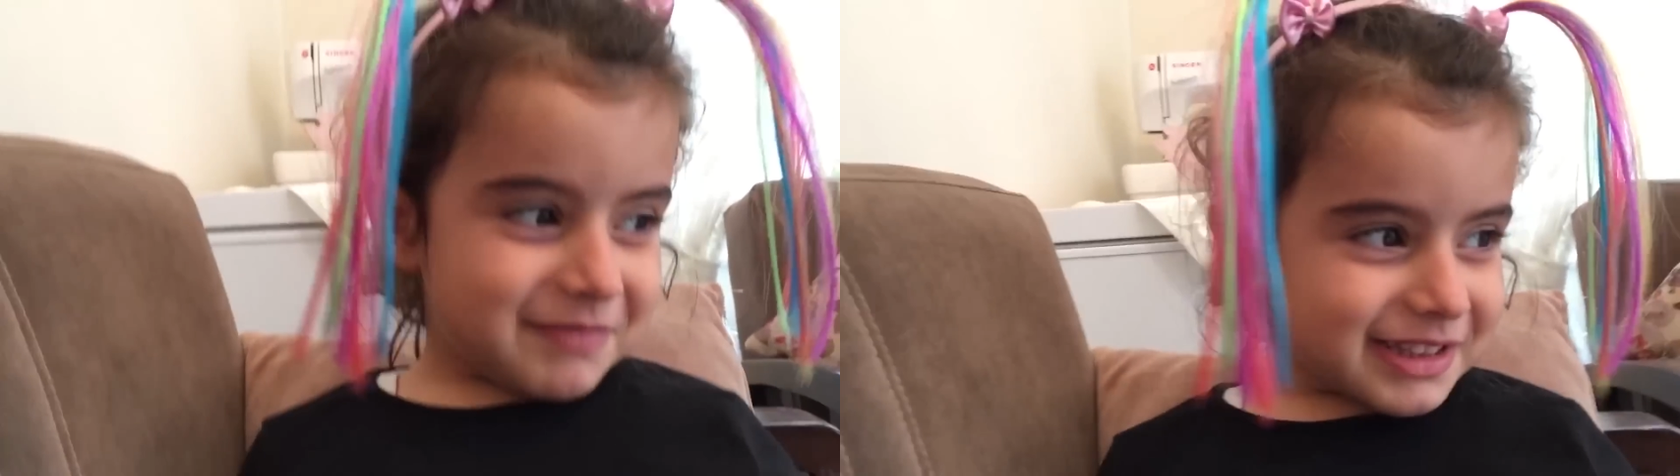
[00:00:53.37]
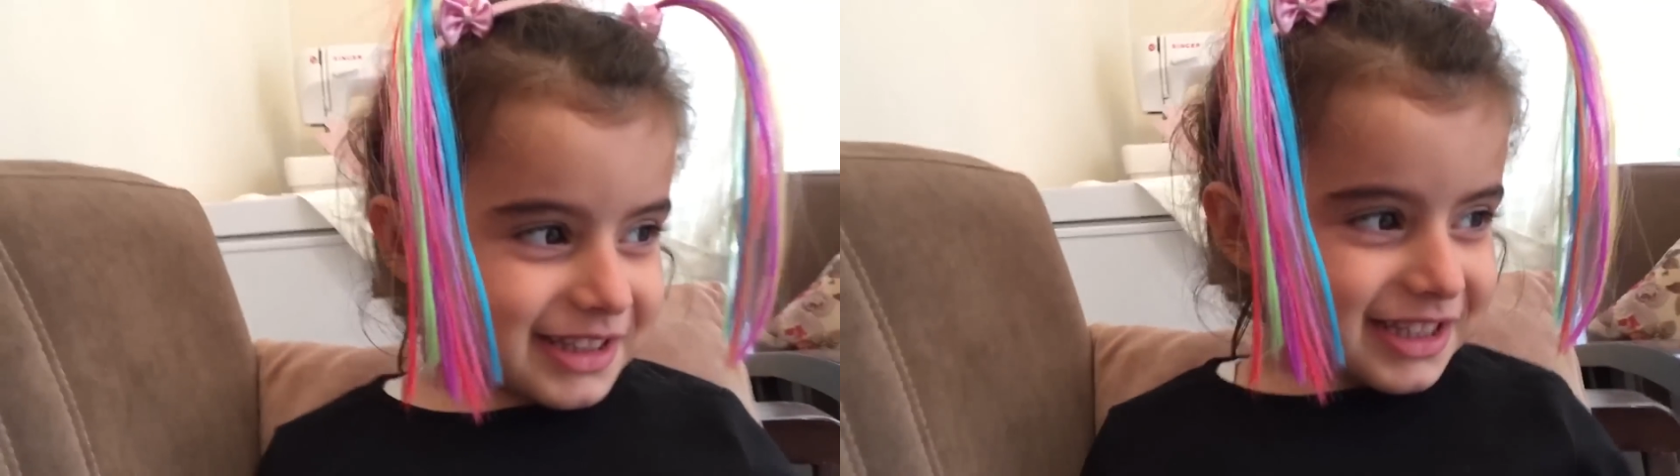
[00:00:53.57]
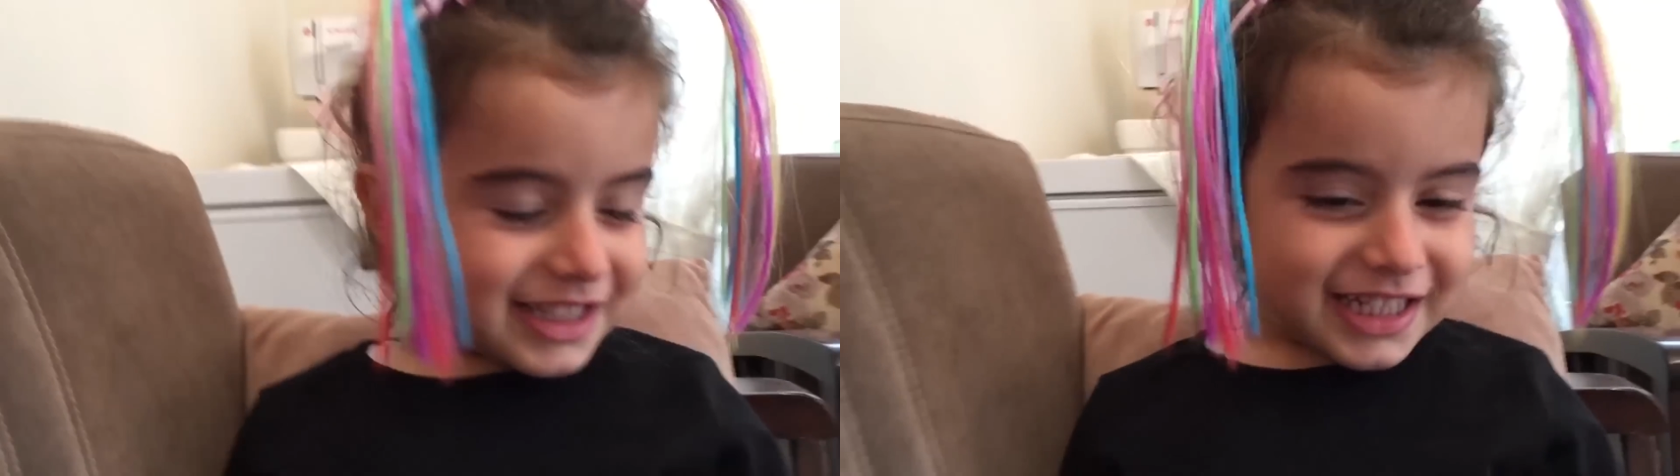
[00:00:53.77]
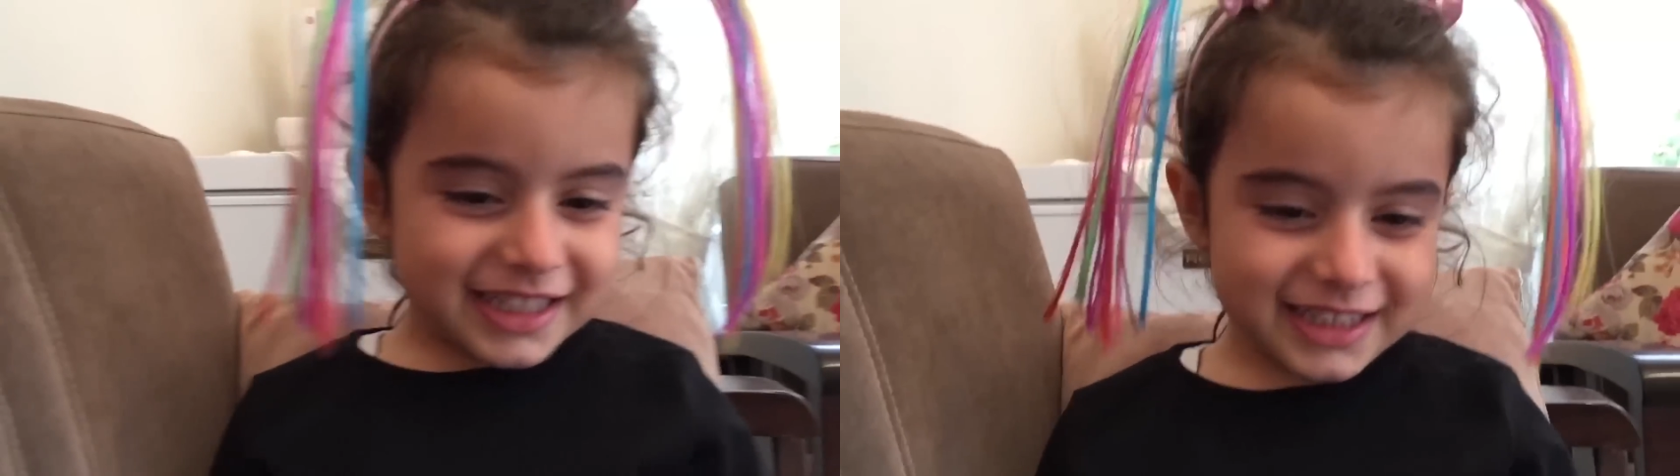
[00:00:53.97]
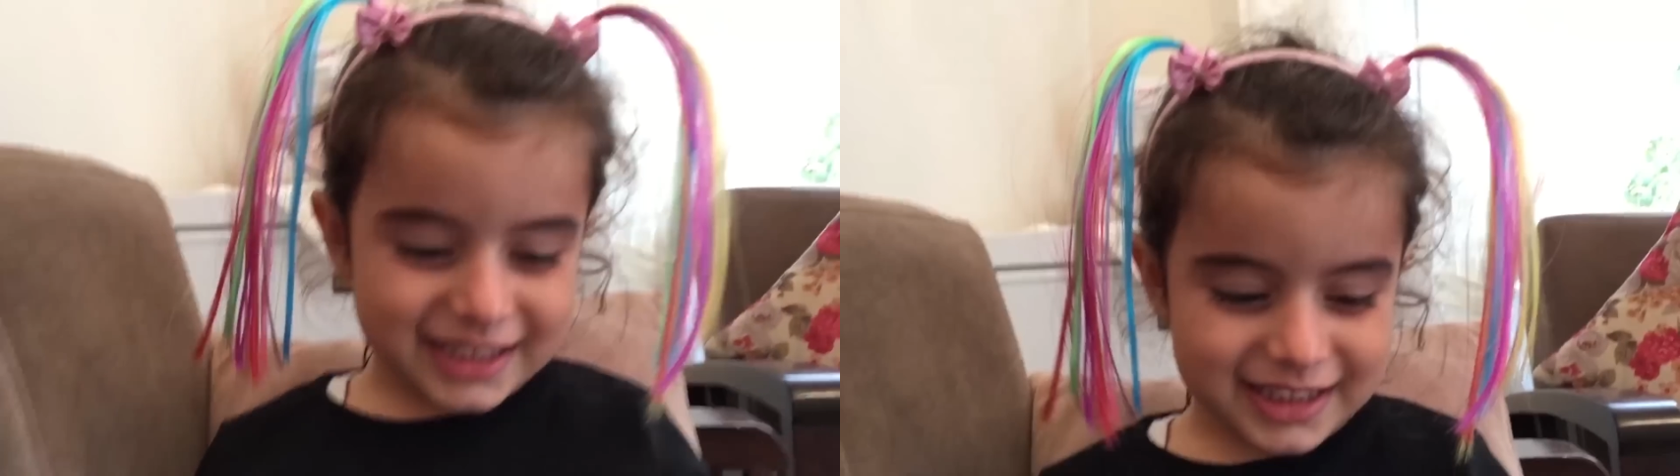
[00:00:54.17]
E biraz
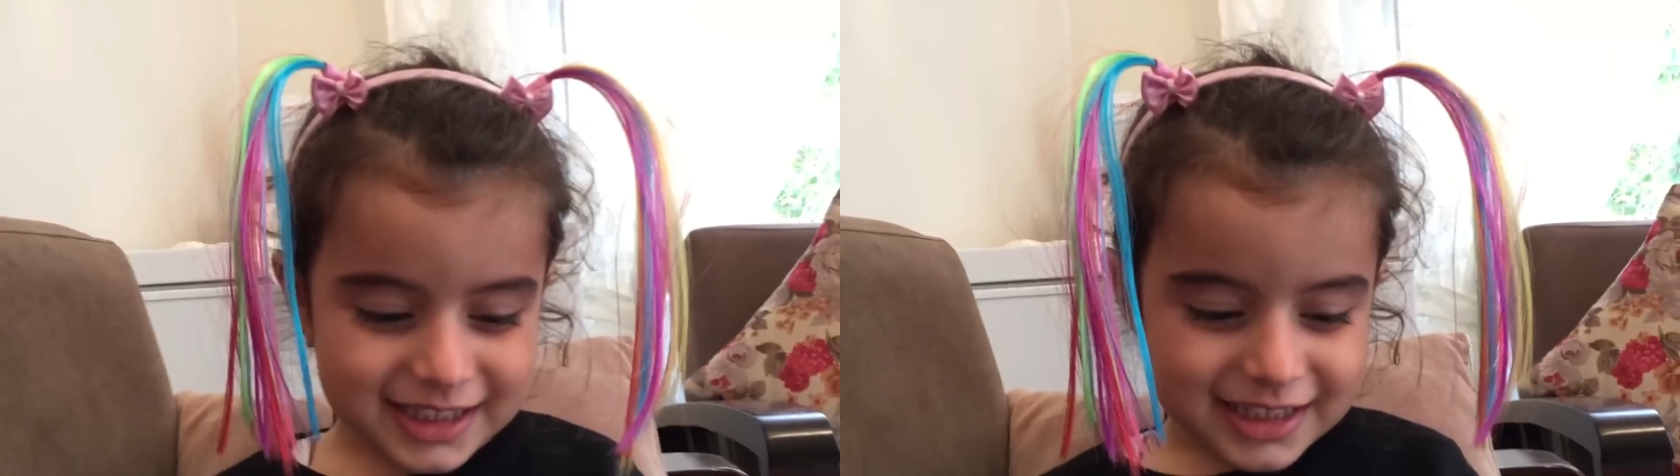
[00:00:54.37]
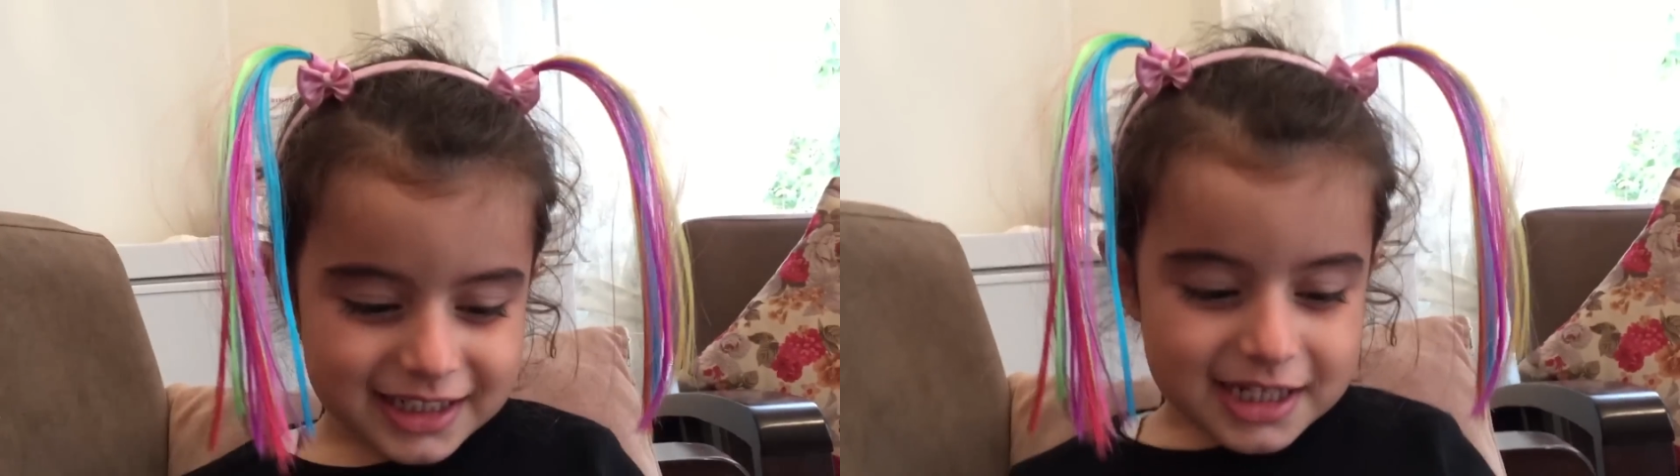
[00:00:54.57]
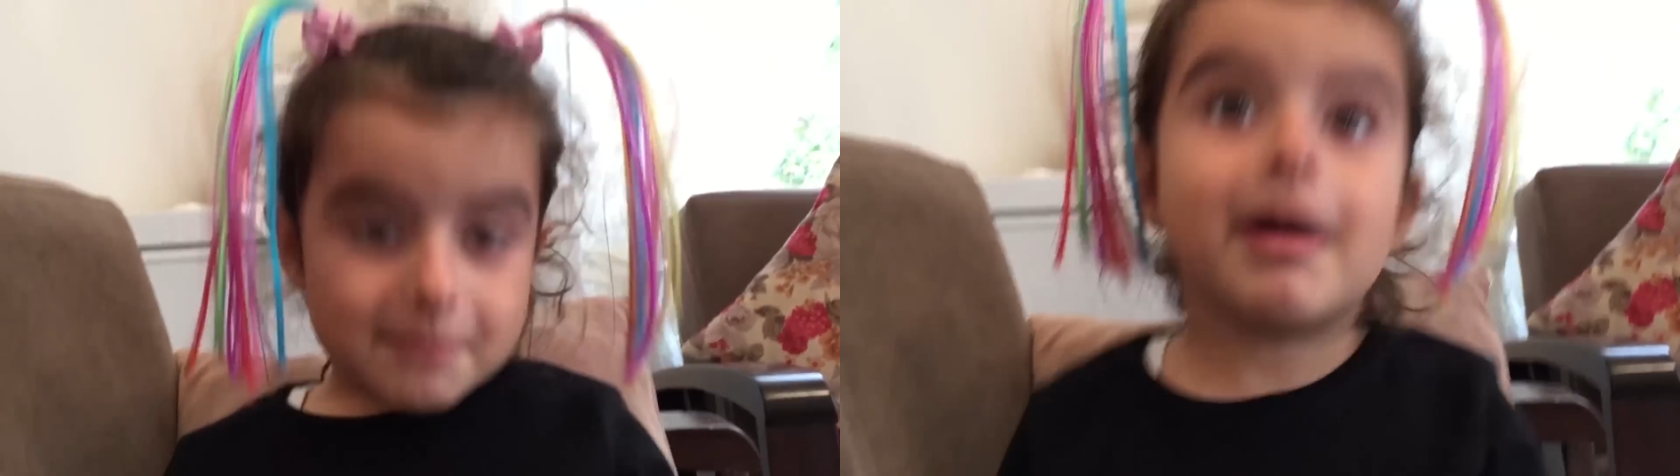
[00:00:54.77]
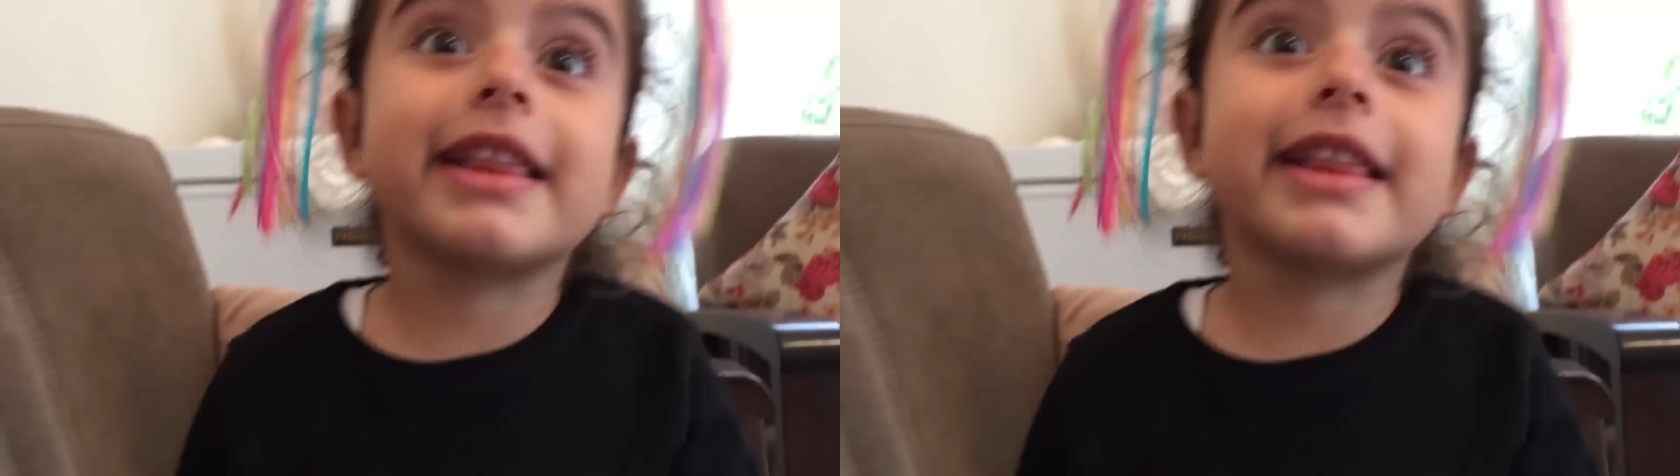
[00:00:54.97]
sesli konuşur musun? Dedikleri...